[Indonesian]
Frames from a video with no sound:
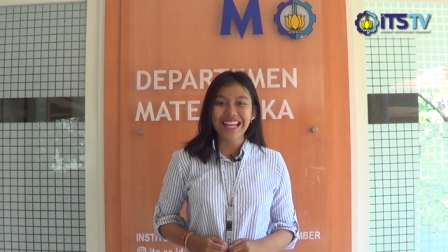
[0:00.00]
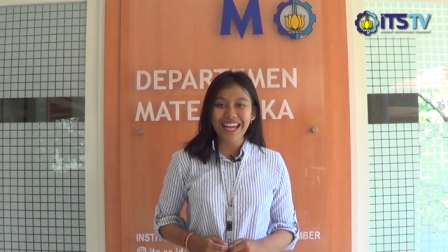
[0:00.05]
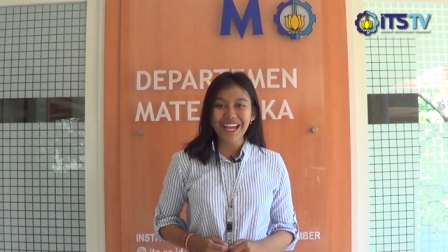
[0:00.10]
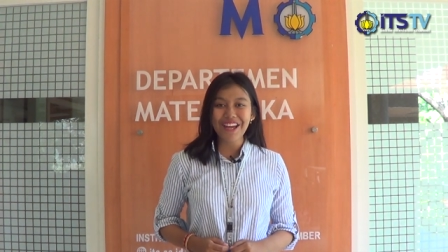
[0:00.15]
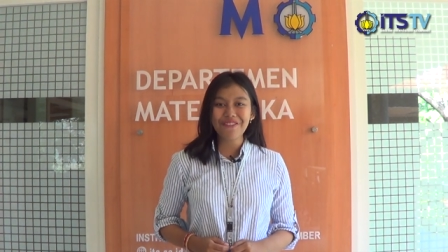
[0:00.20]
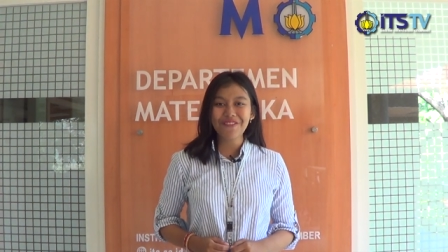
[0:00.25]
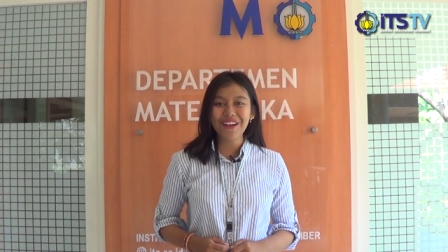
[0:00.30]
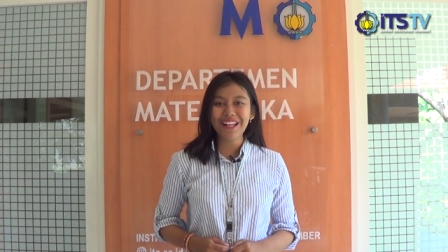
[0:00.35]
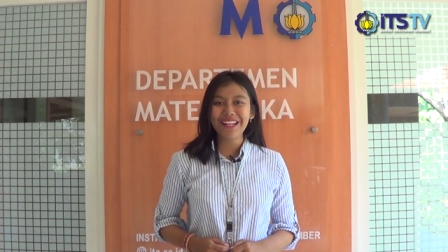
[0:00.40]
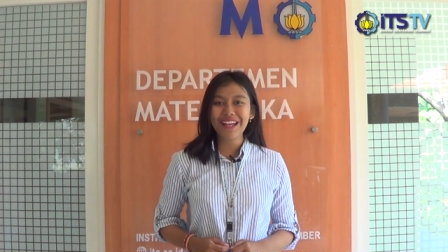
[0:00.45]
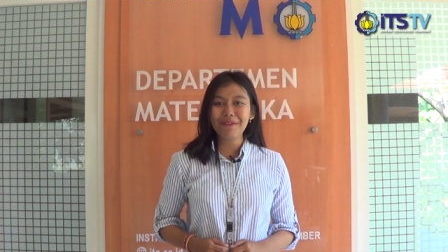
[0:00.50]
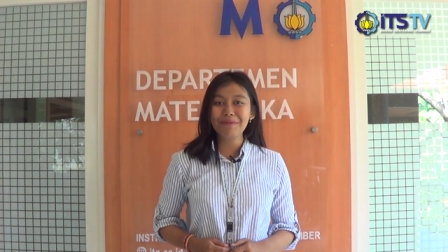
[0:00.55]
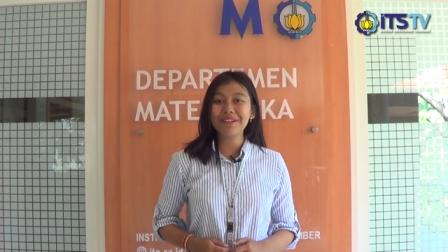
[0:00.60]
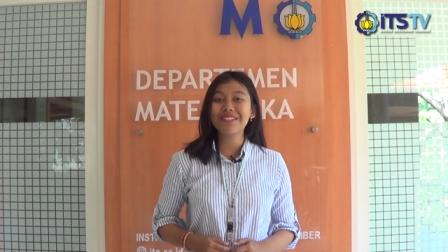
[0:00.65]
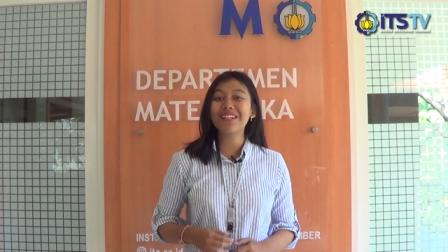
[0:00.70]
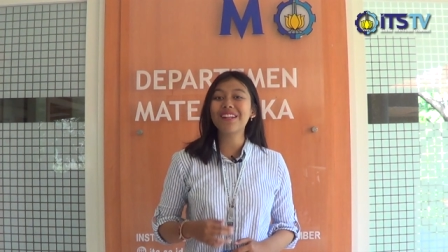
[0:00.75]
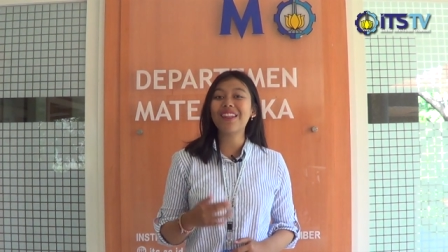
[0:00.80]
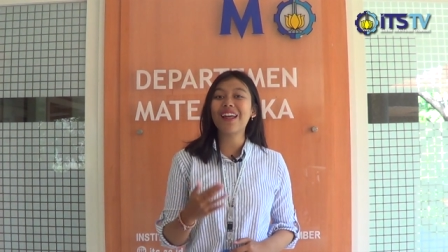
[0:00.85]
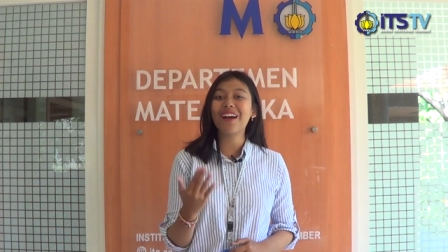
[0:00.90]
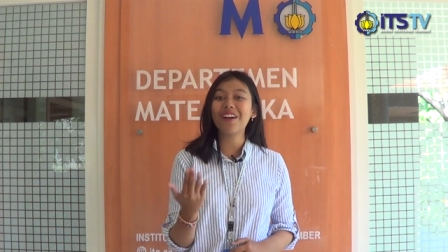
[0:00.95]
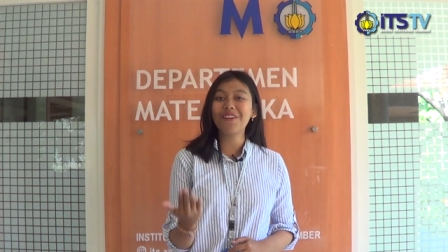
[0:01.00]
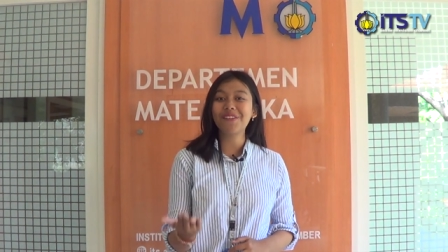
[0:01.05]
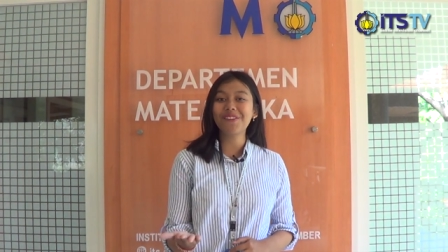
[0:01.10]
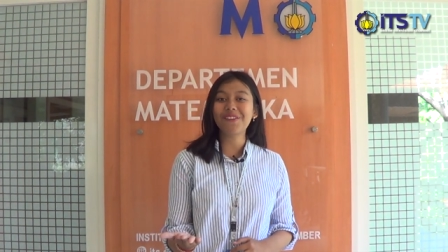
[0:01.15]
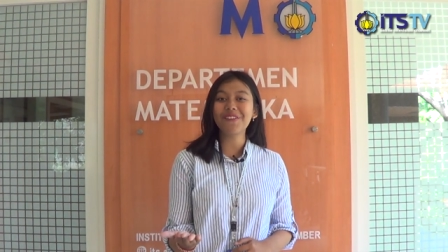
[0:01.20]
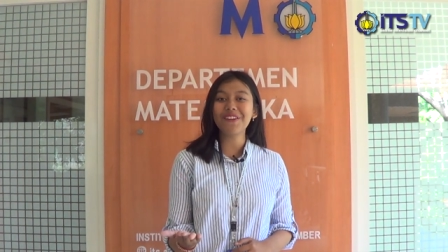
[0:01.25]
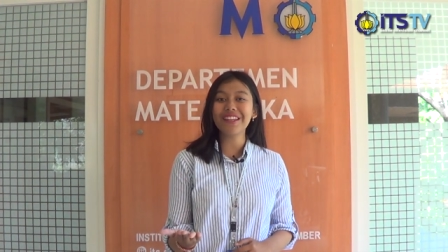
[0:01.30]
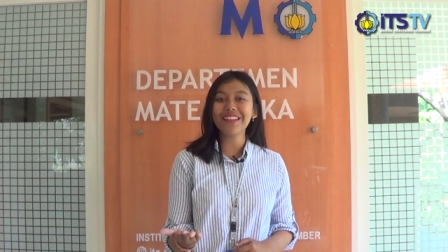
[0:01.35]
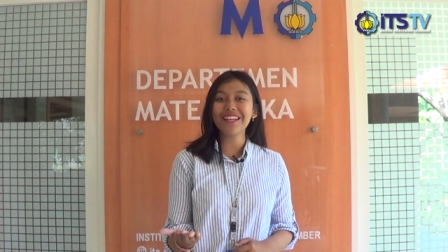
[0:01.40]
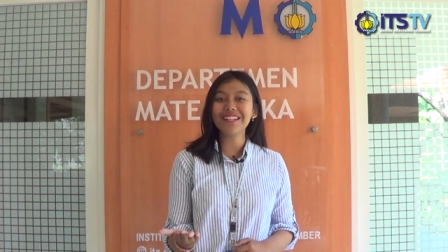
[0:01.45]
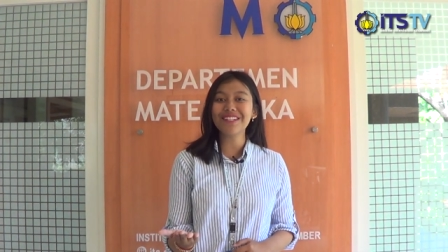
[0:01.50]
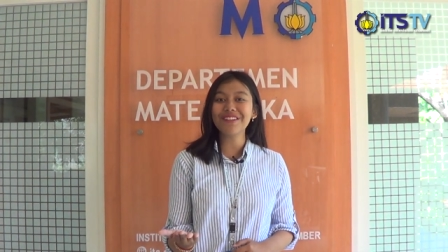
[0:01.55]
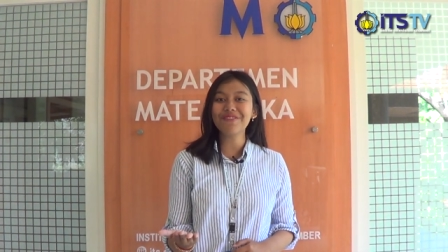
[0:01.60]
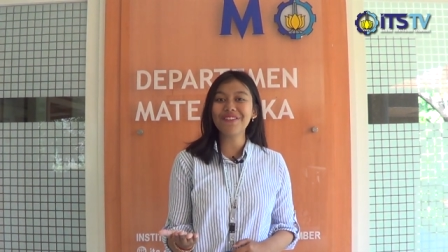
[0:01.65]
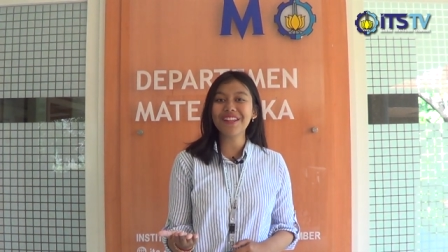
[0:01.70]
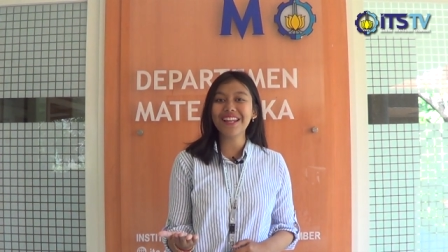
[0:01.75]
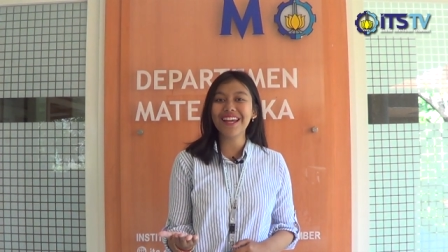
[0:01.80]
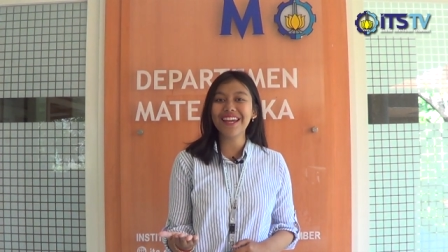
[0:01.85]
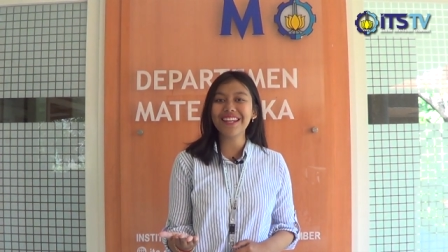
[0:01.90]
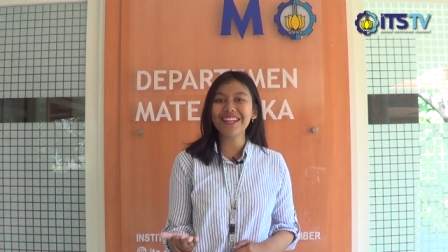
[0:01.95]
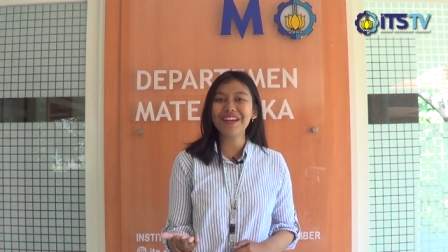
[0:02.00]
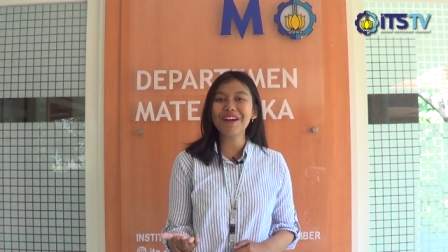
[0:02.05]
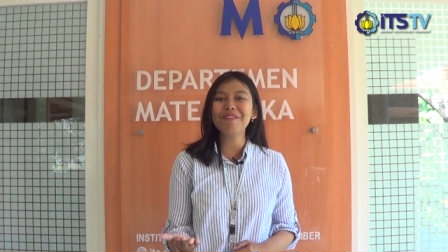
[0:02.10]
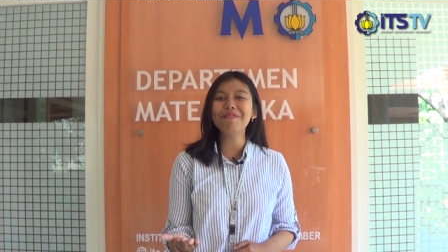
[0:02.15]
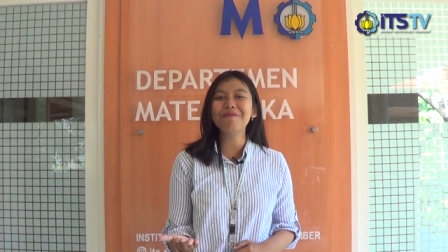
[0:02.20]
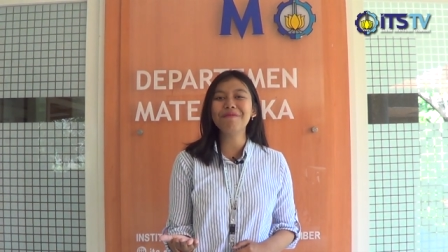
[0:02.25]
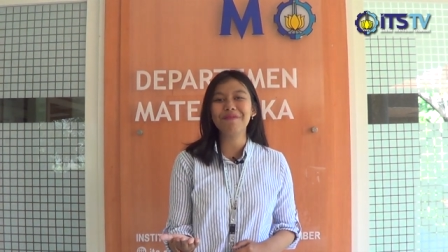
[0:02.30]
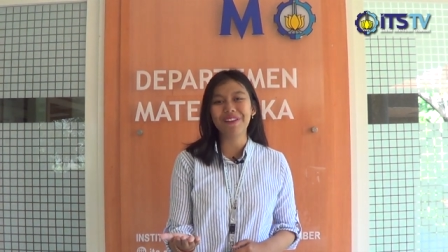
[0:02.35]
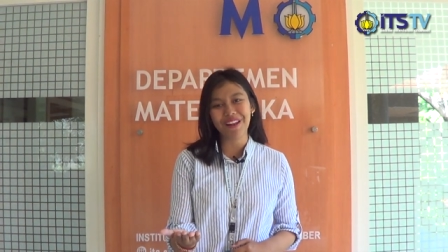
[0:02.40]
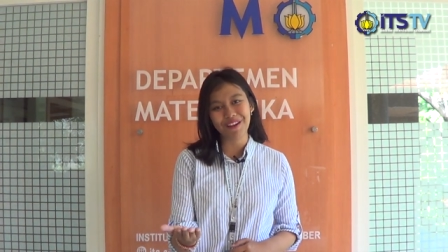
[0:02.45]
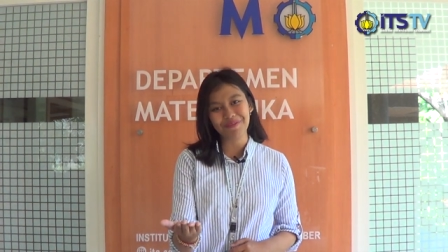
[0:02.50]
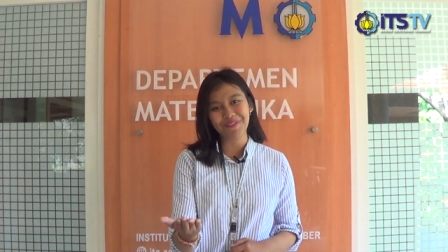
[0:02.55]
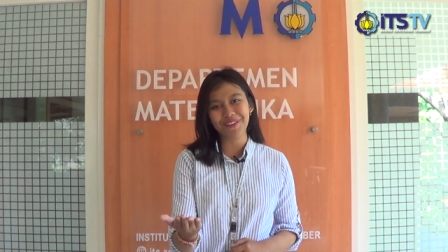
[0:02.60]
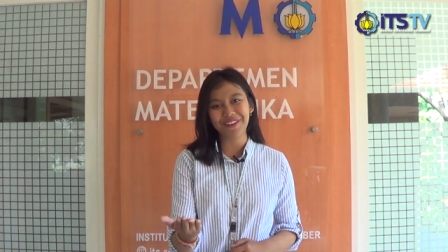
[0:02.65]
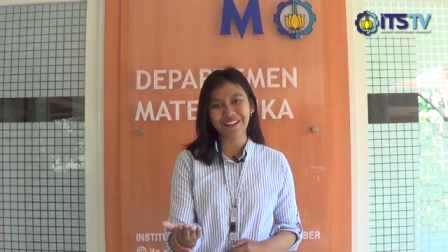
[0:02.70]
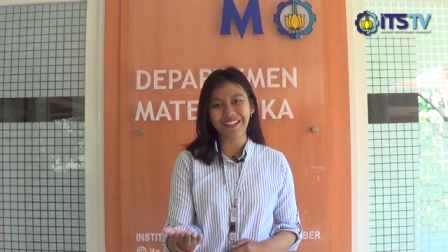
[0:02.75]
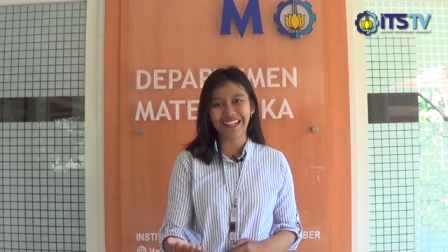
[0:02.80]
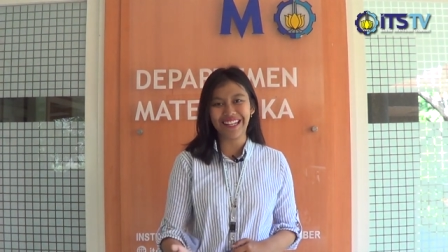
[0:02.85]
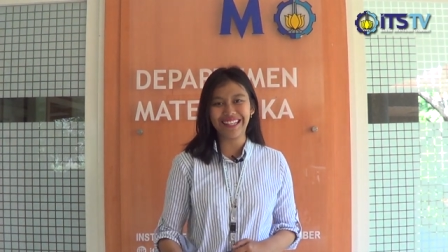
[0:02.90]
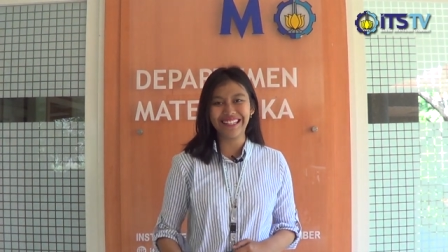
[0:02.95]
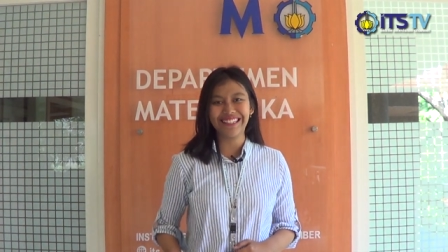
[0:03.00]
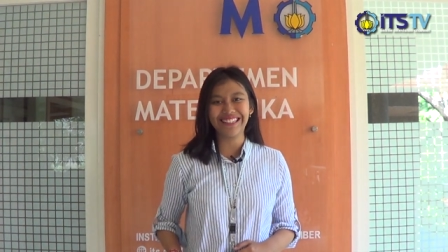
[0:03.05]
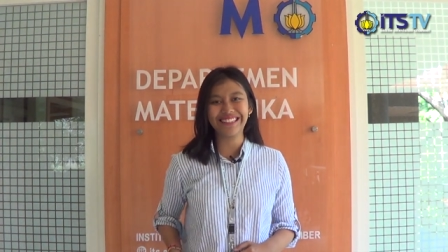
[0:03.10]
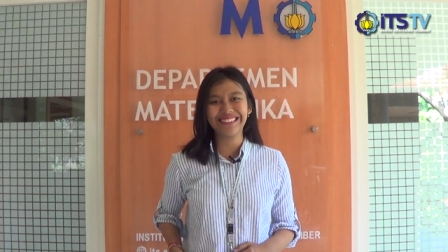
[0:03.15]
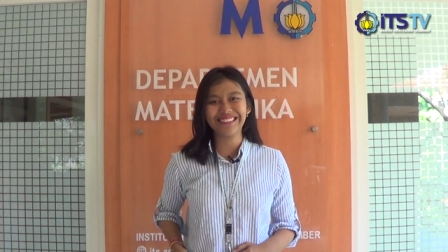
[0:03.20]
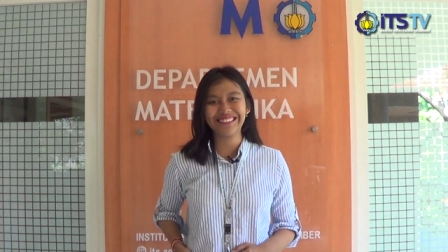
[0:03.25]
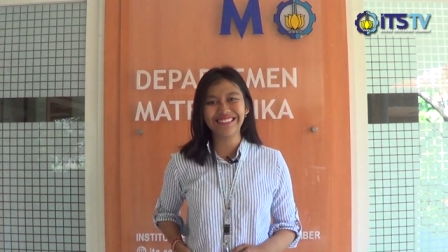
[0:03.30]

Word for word: Saya Velia berserta kru ITS TV lainnya melaporkan.